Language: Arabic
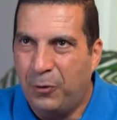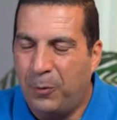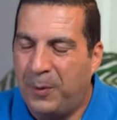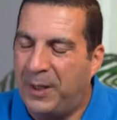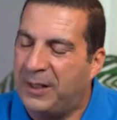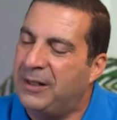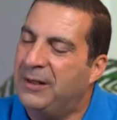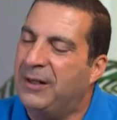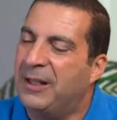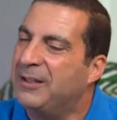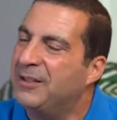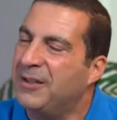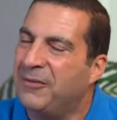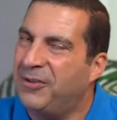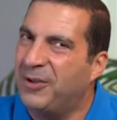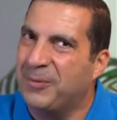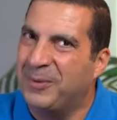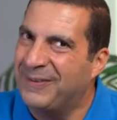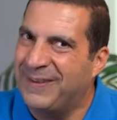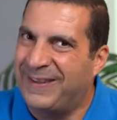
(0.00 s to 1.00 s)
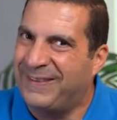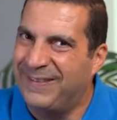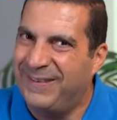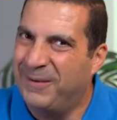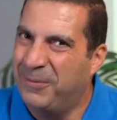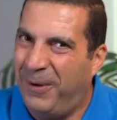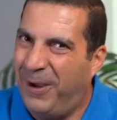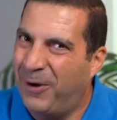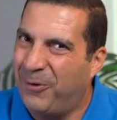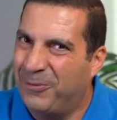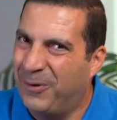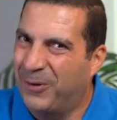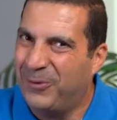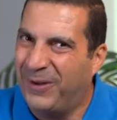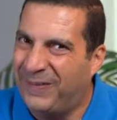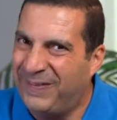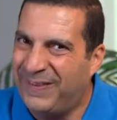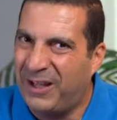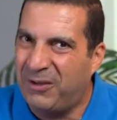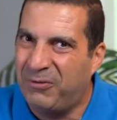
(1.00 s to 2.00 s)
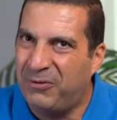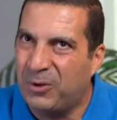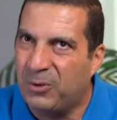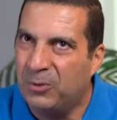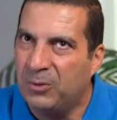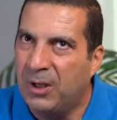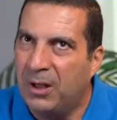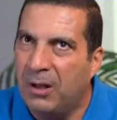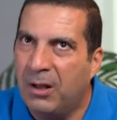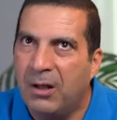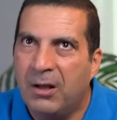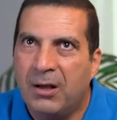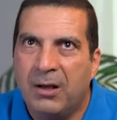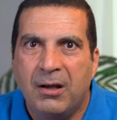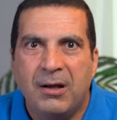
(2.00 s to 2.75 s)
وبعدين لقيت نفسي ماسك السبحه وبقول استغفر الله